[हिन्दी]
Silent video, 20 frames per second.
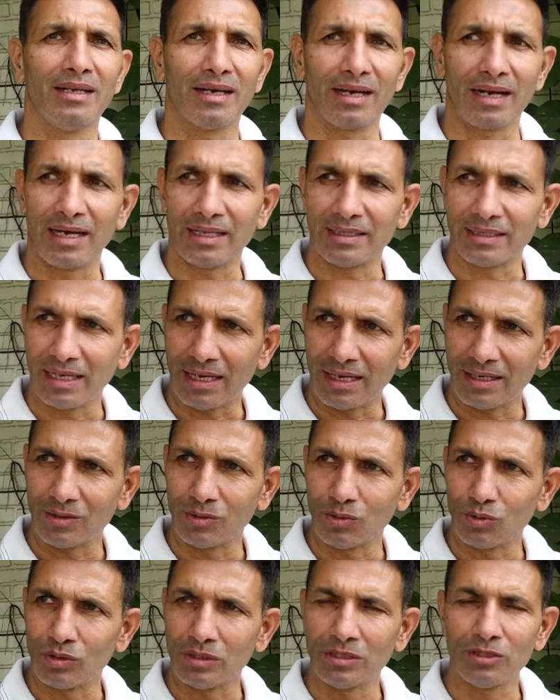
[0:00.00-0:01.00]
लगातार
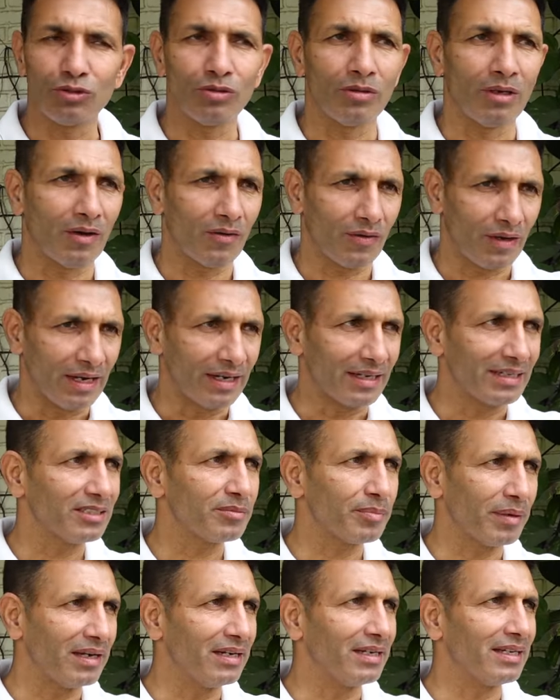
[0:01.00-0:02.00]
दो तीन चुनाव कांग्रेस
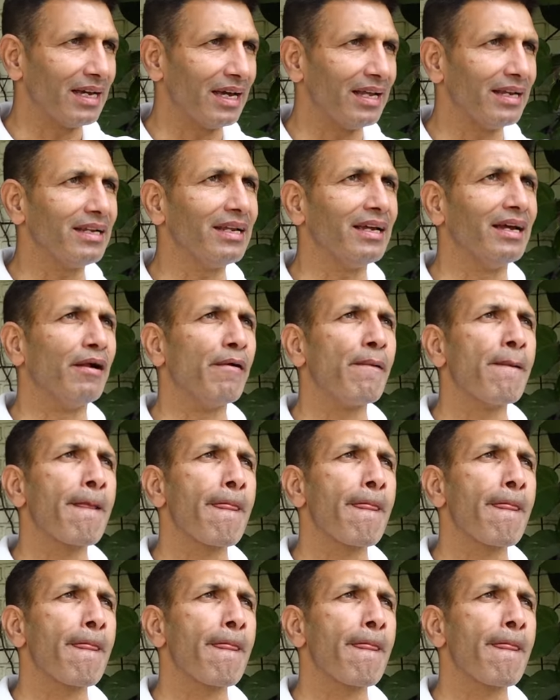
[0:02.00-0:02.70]
पार्टी हरी है